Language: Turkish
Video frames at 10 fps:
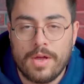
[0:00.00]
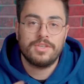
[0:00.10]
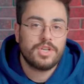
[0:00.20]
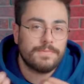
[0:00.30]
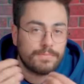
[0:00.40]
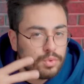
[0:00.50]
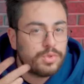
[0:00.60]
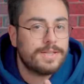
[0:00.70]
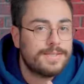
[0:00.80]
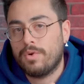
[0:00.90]
Ancak bu
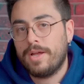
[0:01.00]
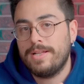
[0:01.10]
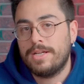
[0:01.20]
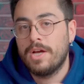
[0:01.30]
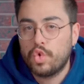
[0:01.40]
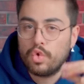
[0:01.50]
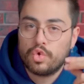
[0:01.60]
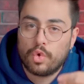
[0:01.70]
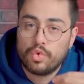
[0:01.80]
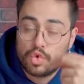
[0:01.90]
tarz olaylar
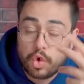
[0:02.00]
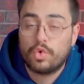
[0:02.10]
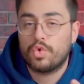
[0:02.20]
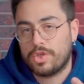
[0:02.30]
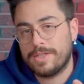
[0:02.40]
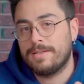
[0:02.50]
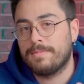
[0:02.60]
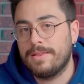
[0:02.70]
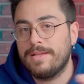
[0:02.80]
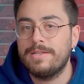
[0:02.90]
çok çok çok küçük
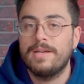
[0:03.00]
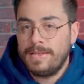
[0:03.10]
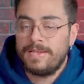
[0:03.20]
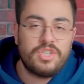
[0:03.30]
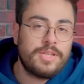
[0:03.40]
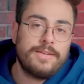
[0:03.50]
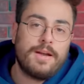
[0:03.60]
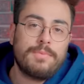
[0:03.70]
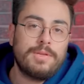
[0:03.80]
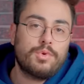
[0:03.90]
ihtimaller. Bir içten
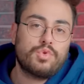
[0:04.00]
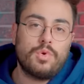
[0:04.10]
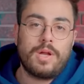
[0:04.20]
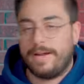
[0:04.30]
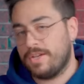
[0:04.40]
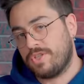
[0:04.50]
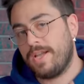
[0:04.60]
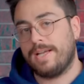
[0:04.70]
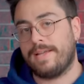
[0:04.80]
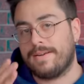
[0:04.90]
yanmalı motorlu araç
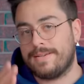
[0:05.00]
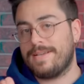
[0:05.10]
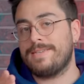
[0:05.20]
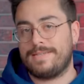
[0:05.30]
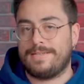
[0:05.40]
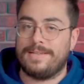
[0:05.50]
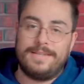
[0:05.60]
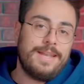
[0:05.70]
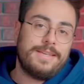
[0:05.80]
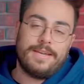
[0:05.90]
ne kadar kaza sırasında
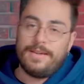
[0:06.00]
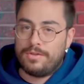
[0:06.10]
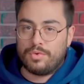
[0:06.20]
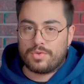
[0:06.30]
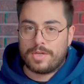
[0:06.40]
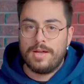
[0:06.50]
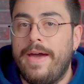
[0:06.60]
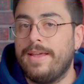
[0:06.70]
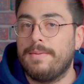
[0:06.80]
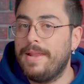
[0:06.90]
tehlike yaratıyorsa
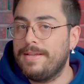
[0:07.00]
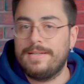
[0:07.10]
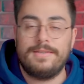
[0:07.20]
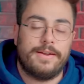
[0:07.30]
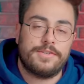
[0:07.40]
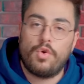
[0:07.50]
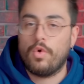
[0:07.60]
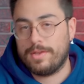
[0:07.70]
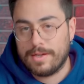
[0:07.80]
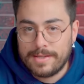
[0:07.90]
herhangi bir elektrikli araç da o
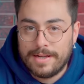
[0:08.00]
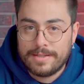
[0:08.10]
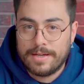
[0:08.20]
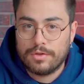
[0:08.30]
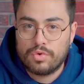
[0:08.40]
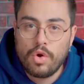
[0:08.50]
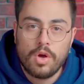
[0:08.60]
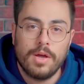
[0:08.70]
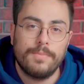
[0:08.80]
kadar tehlike yaratıyor.